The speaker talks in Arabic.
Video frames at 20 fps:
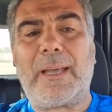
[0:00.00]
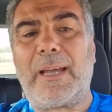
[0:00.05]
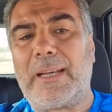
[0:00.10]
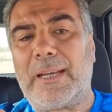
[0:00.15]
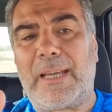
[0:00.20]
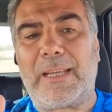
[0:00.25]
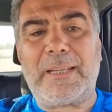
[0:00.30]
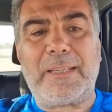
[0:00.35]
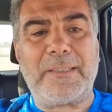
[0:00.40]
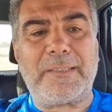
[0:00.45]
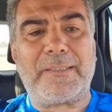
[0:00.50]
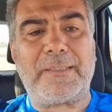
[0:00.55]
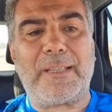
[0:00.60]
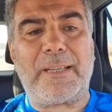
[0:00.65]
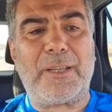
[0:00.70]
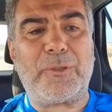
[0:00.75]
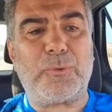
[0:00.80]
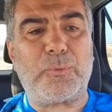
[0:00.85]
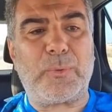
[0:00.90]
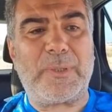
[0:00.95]
قال عليه
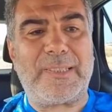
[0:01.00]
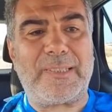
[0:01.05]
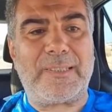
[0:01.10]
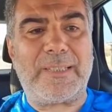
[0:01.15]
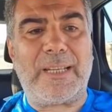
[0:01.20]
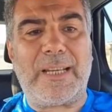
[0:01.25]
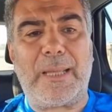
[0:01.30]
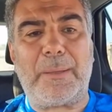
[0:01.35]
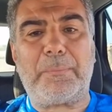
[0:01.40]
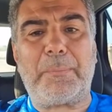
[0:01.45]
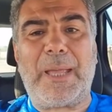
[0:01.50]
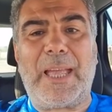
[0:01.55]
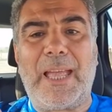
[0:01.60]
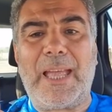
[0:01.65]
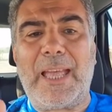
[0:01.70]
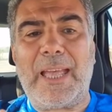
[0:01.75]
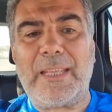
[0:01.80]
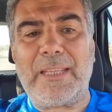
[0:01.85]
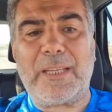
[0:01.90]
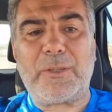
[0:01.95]
الصلاة والسلام
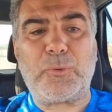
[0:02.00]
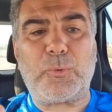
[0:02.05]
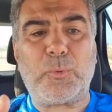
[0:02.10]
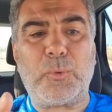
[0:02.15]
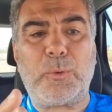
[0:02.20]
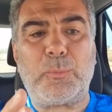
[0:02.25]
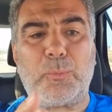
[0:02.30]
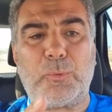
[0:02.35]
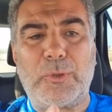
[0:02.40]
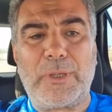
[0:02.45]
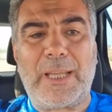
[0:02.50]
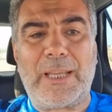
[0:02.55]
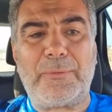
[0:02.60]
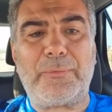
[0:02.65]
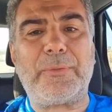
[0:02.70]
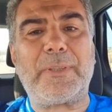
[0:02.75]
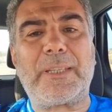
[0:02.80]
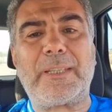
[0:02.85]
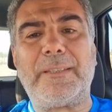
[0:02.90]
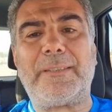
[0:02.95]
آية
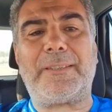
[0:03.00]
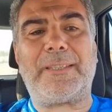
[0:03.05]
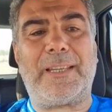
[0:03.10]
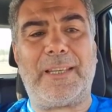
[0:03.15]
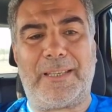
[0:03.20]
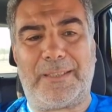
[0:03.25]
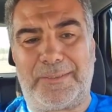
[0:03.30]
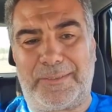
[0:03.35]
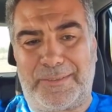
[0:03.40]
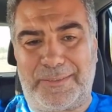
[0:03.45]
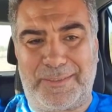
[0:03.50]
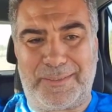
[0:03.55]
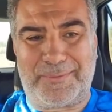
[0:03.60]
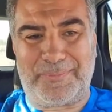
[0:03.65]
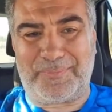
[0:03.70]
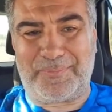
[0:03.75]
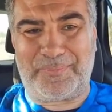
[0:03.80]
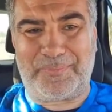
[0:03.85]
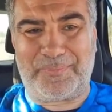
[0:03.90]
المنافق ثلاث